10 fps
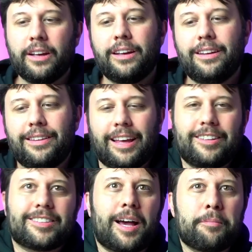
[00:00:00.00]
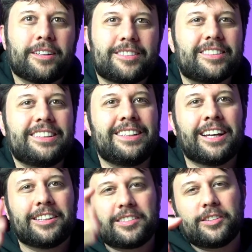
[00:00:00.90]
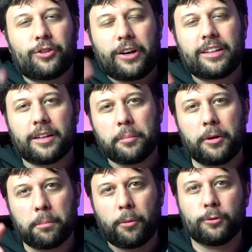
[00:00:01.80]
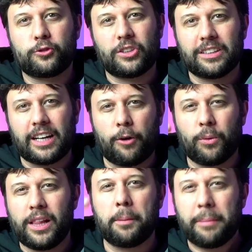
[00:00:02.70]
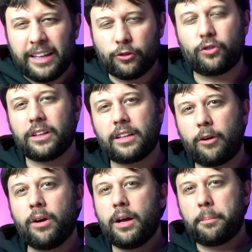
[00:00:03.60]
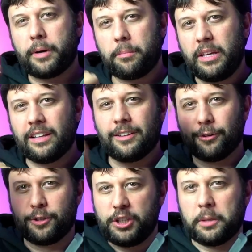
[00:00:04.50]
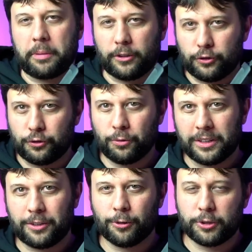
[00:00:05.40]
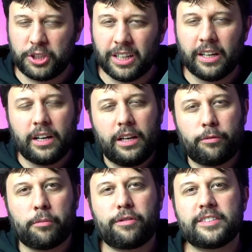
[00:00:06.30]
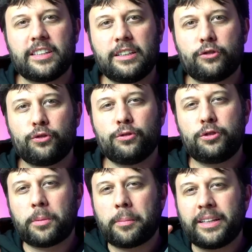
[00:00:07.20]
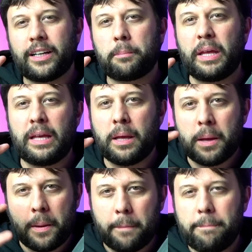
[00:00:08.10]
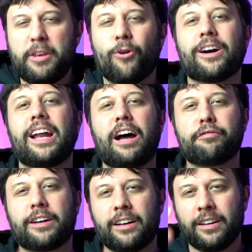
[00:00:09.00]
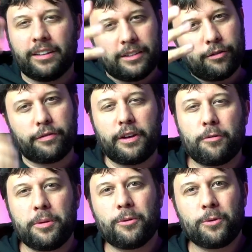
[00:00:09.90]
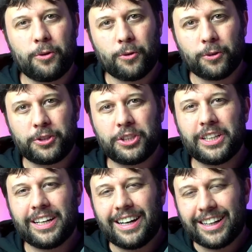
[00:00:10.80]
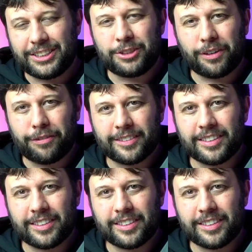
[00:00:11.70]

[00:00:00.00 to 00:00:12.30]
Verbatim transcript: e quem sabe assim se torne também um ponto central, um elemento central para minha teologia, para sua teologia, e vamos fazer isso de uma maneira bem biográfica. Então, vem comigo que hoje a gente vai fazer